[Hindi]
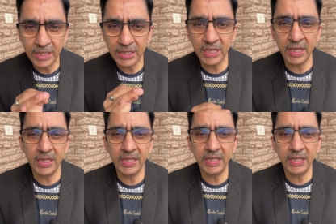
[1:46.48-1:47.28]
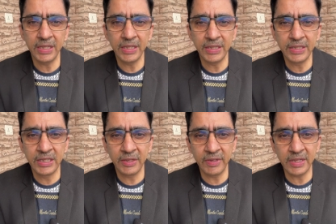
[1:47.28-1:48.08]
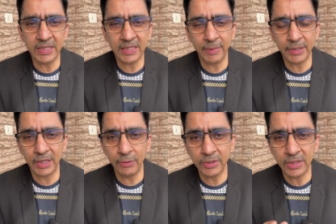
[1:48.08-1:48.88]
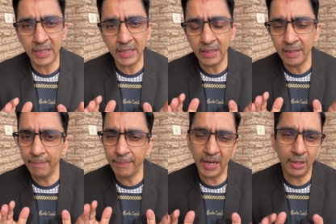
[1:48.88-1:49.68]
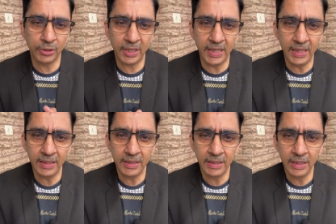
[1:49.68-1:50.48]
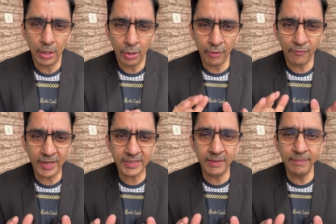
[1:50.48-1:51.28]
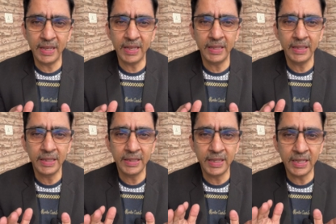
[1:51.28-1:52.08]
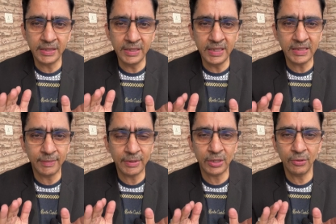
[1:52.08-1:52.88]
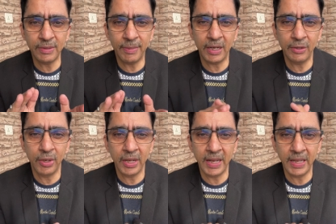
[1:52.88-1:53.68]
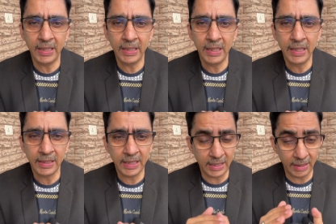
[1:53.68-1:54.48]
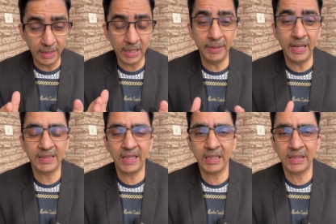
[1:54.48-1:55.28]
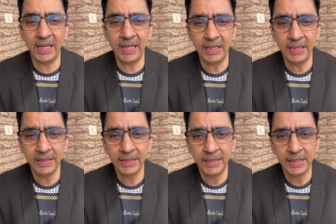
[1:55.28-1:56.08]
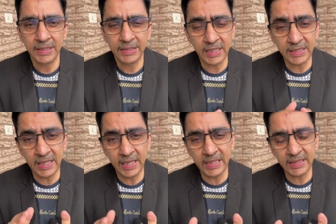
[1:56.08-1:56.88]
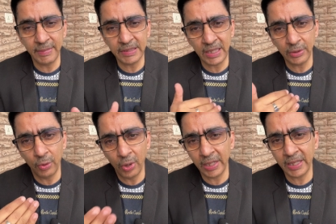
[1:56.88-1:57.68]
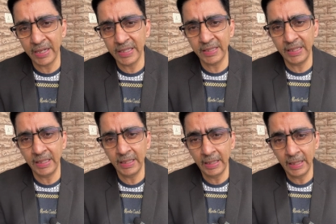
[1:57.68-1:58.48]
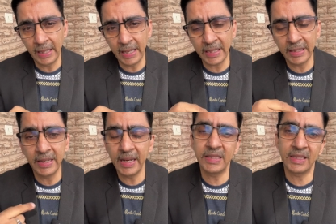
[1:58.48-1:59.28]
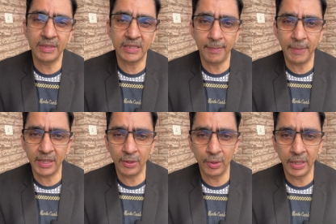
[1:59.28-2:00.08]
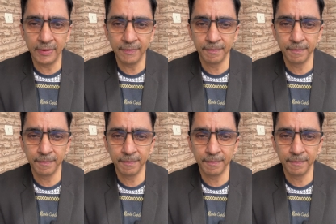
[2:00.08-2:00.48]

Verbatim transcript: निश्चय ही जीवन की समस्याओं से भरा होता है और वास्तव में ये इतनी समस्याओं से भरा हुआ है कि कभी कभी ऐसा लगता है जैसे एक समस्या को हल करने से एक नई समस्या पैदा हो गई